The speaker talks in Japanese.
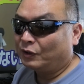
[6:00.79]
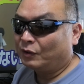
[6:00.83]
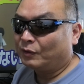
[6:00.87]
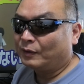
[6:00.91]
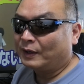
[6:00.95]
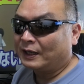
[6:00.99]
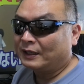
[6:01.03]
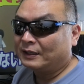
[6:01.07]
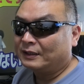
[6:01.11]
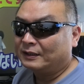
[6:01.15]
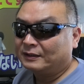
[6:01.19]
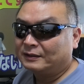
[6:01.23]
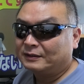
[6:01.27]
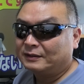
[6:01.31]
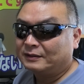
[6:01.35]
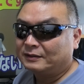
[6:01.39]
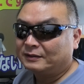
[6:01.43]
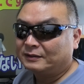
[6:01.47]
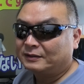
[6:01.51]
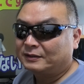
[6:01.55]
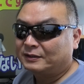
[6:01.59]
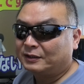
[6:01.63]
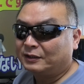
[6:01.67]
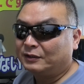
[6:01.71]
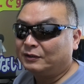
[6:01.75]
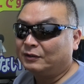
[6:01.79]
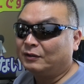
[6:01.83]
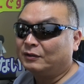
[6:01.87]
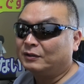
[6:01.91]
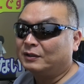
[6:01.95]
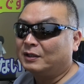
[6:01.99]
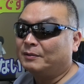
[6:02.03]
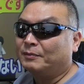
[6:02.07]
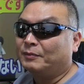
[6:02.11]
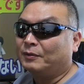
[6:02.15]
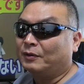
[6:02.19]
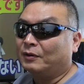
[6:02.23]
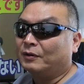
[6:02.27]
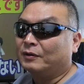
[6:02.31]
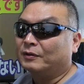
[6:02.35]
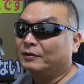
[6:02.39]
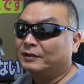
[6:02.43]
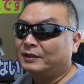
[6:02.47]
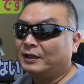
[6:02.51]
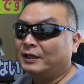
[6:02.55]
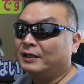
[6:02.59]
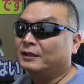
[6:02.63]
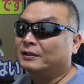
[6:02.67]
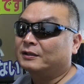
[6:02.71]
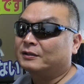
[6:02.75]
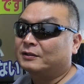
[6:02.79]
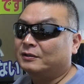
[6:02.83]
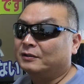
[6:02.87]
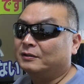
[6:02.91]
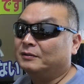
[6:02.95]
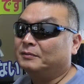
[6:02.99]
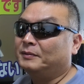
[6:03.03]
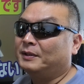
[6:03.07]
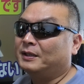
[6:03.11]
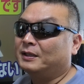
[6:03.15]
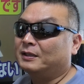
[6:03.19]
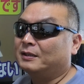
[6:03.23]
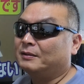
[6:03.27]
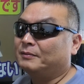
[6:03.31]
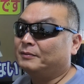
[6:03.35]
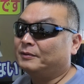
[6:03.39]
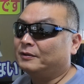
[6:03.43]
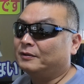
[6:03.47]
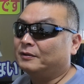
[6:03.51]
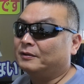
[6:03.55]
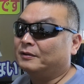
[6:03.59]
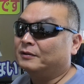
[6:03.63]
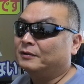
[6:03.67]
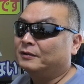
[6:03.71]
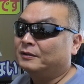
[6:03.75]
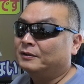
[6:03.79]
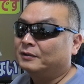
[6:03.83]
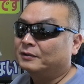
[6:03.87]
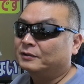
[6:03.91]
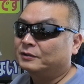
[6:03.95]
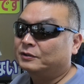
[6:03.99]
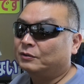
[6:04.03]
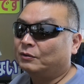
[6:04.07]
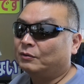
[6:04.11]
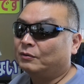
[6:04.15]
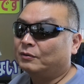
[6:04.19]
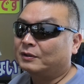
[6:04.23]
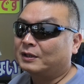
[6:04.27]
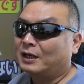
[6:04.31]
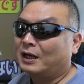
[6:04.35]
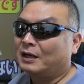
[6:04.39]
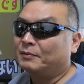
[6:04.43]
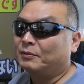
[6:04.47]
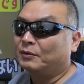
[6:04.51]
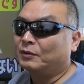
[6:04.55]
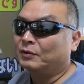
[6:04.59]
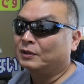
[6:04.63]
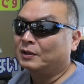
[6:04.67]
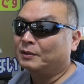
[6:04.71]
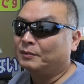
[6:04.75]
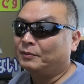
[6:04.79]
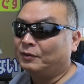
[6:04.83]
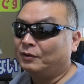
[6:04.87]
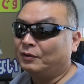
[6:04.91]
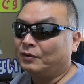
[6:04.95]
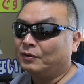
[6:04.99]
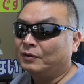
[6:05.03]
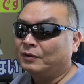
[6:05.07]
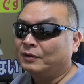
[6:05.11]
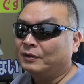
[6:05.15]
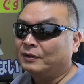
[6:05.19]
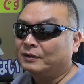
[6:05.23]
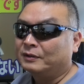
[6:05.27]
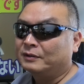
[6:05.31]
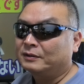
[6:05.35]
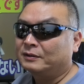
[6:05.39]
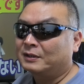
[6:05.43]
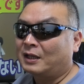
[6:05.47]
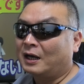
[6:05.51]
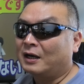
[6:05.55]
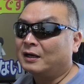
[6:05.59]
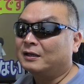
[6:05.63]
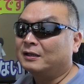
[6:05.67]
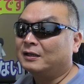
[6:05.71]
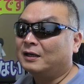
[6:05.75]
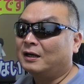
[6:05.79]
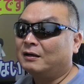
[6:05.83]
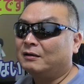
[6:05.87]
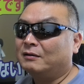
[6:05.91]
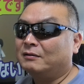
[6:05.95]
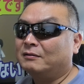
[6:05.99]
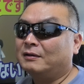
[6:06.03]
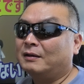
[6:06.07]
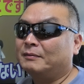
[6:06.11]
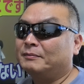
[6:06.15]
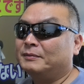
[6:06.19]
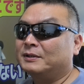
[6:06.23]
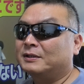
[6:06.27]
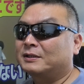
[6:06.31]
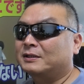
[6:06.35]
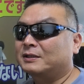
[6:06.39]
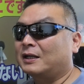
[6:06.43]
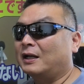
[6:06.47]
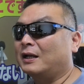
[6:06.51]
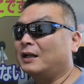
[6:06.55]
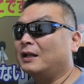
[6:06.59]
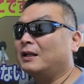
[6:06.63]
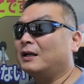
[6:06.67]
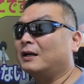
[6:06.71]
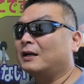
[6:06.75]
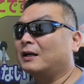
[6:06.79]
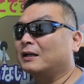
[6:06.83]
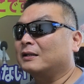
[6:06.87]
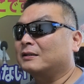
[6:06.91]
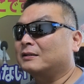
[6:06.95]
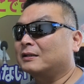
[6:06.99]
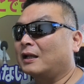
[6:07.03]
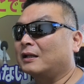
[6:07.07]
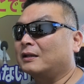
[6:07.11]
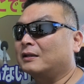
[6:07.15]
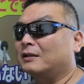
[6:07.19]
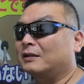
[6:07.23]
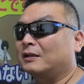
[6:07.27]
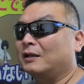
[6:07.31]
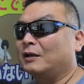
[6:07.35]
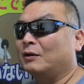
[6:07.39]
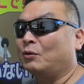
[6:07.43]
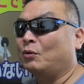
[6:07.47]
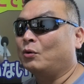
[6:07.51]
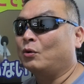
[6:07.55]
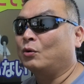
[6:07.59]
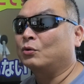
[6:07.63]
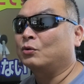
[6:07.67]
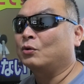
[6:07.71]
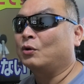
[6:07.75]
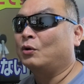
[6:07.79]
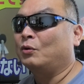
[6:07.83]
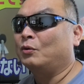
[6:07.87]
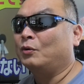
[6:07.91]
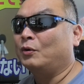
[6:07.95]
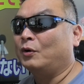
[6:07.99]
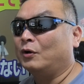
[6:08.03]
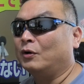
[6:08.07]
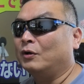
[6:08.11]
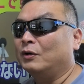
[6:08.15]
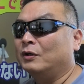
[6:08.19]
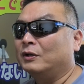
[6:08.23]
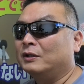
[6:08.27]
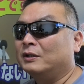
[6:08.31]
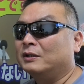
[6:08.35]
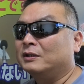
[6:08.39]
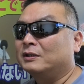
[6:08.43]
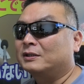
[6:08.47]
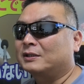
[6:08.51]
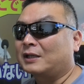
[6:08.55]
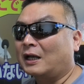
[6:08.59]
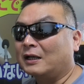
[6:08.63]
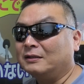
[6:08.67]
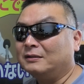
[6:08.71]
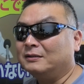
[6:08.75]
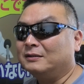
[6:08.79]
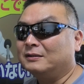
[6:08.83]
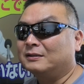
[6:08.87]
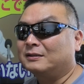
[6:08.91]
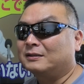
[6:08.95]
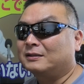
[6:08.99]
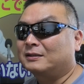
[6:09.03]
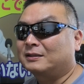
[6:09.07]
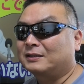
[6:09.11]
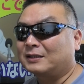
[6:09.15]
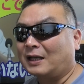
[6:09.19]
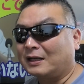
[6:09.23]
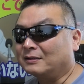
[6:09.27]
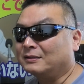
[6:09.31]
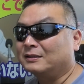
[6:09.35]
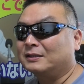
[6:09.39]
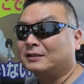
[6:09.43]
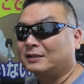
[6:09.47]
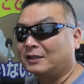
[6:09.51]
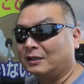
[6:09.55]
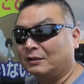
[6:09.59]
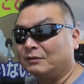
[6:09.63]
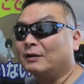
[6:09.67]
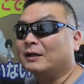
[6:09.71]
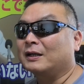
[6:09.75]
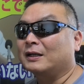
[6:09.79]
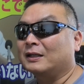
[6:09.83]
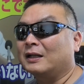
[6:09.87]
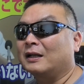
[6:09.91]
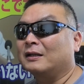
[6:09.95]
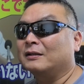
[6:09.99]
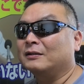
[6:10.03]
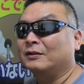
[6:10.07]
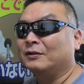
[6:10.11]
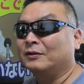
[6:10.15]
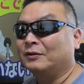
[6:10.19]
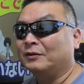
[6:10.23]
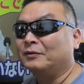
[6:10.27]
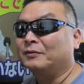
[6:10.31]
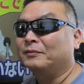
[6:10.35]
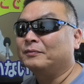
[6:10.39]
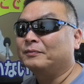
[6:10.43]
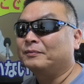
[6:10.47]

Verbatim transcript: 要は治療でも、ね、救命でも小解剖でも弾丸は見つからなかったって報道を散々してるわけなんだよ